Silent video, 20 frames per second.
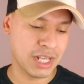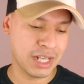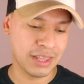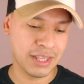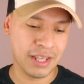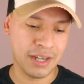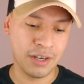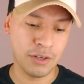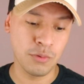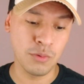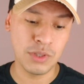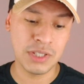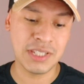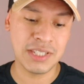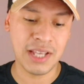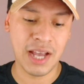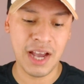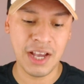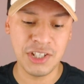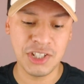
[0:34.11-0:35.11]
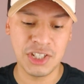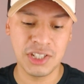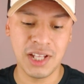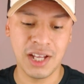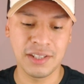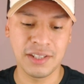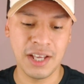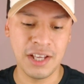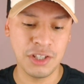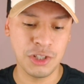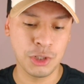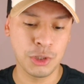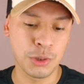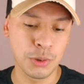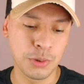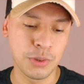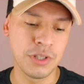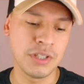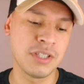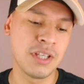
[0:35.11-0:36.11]
galera, no site da
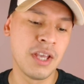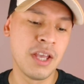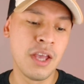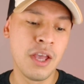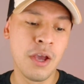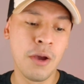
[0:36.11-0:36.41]
Netshoes